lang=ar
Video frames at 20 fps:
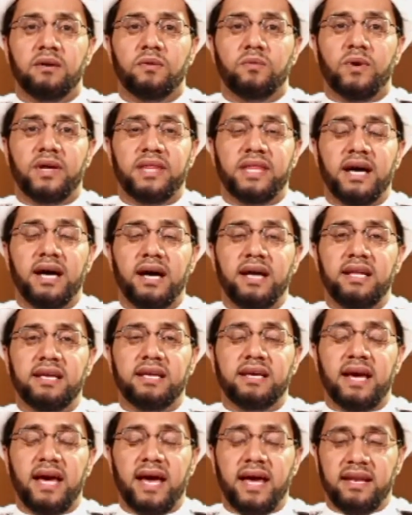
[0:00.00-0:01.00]

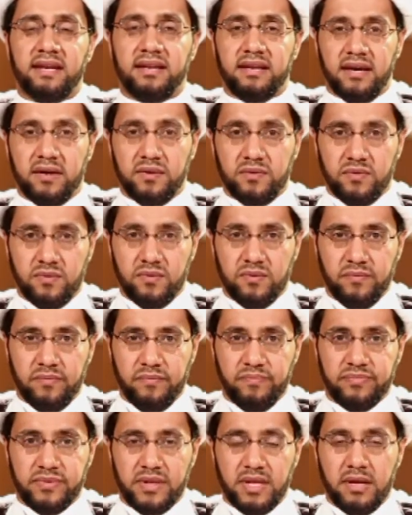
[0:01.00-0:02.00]
وذلك انه
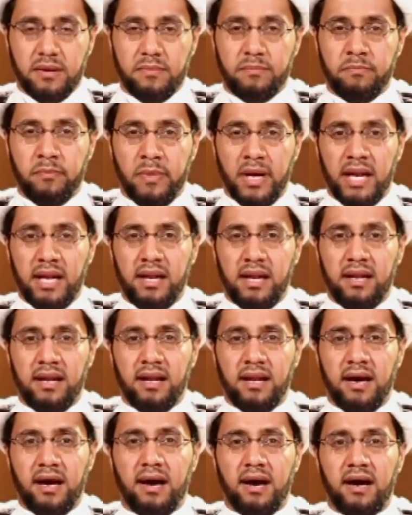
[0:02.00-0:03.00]
من
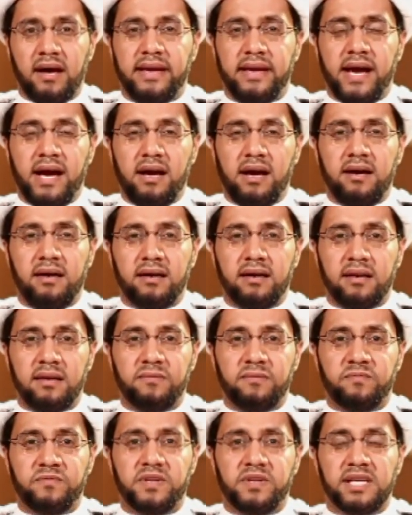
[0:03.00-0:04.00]
لا
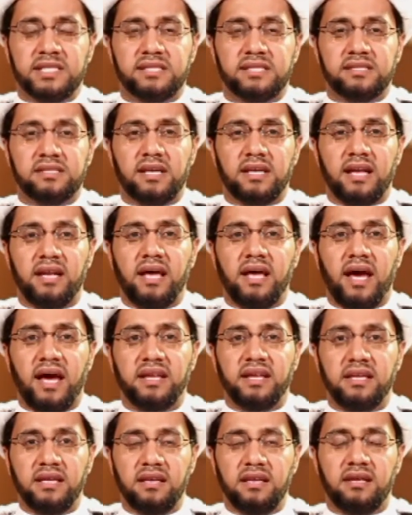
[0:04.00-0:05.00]
يعرف نص
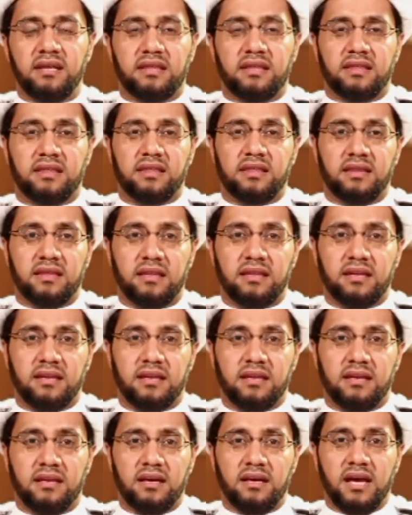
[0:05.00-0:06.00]
الحديث
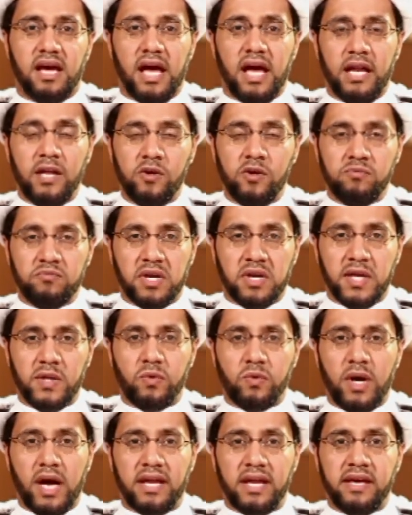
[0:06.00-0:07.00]
هل
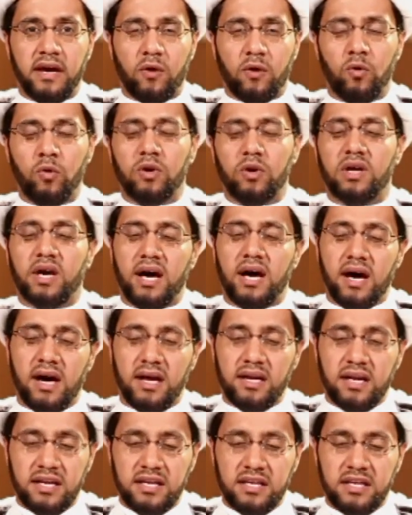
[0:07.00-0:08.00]
يمكنه ان يقول
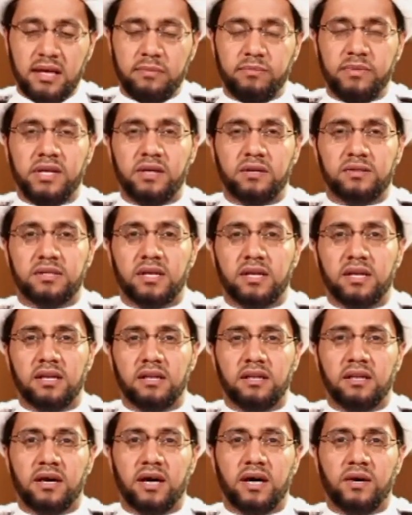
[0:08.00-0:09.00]
قال النبي صلى
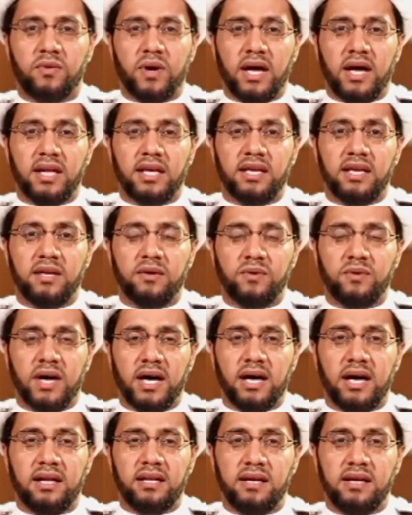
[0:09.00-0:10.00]
الله عليه
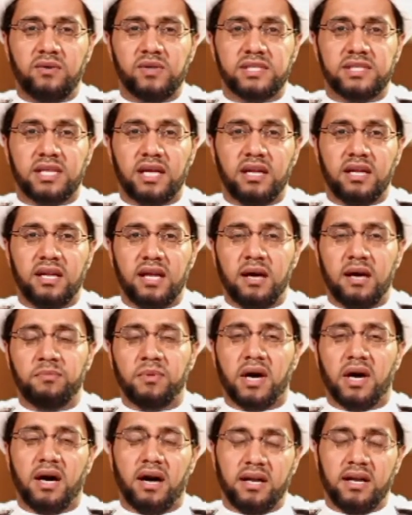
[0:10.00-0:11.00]
واله وسلم
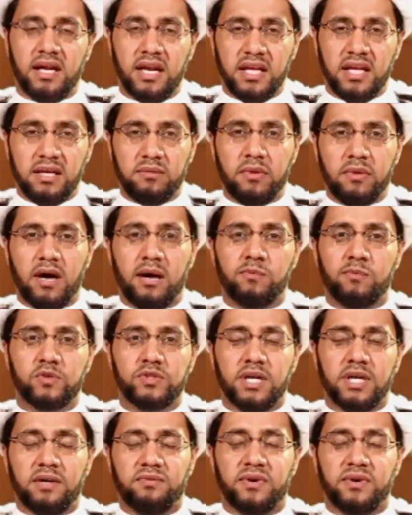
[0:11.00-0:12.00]
قال الامام
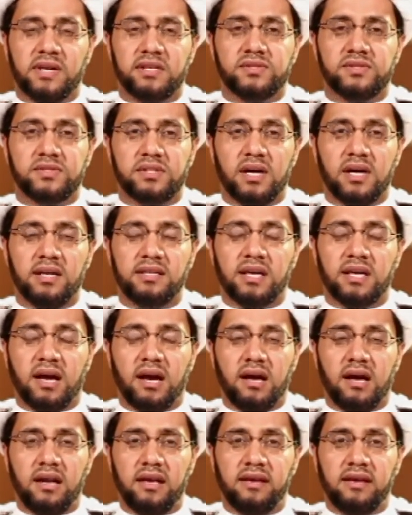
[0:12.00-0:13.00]
جعفر الصادق
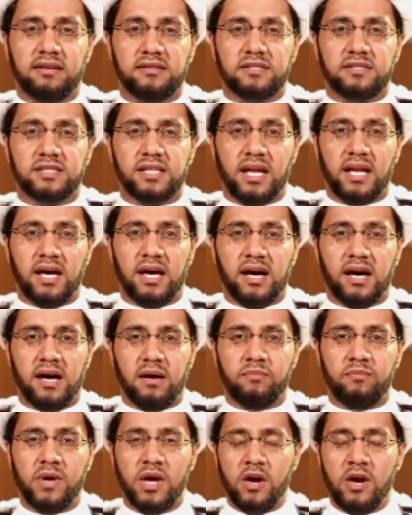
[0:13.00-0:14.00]
عليه
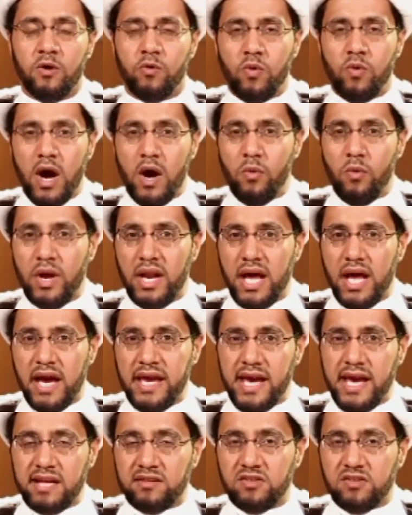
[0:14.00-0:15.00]
السلام وهو لا
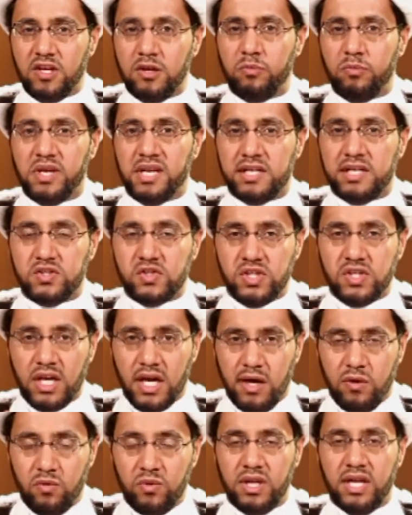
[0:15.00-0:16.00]
ياتي بنص
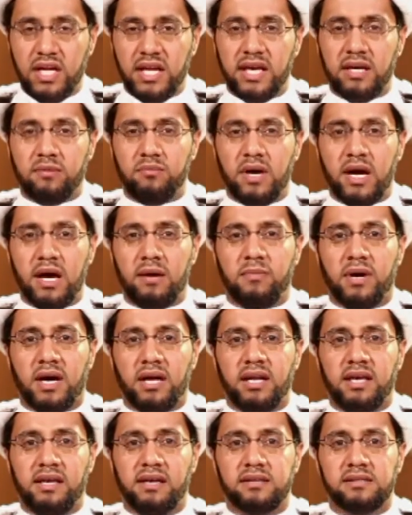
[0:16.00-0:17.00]
قول الامام
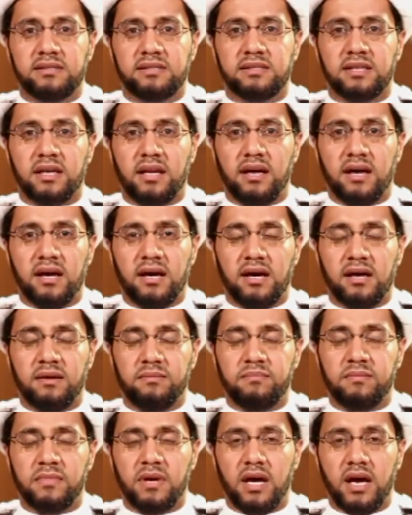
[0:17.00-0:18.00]
عليه
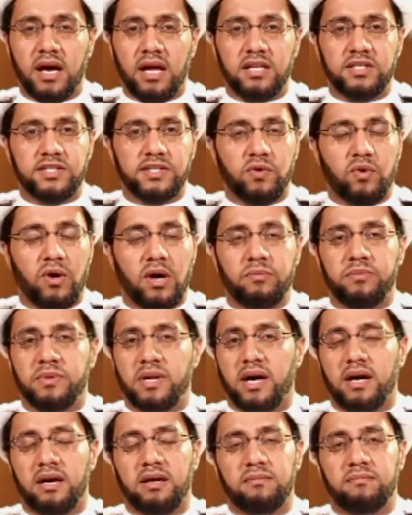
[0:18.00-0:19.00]
السلام الجواب
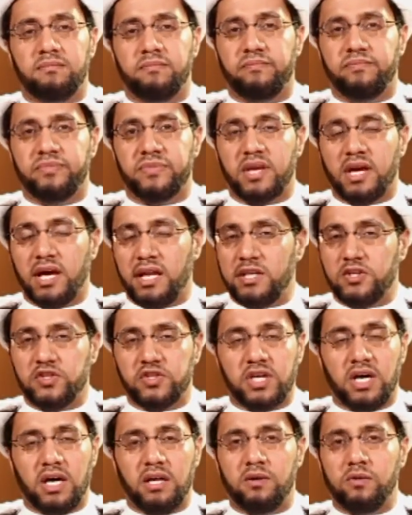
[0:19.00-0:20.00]
نعم
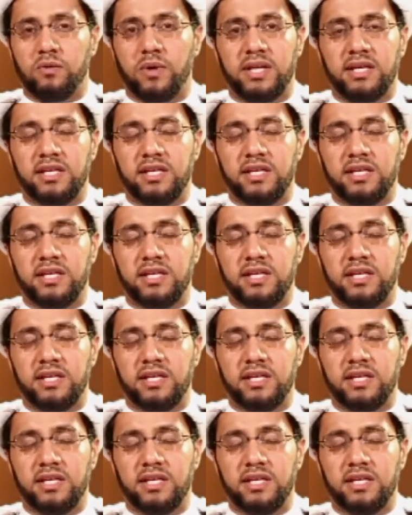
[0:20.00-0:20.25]
الإشكال هو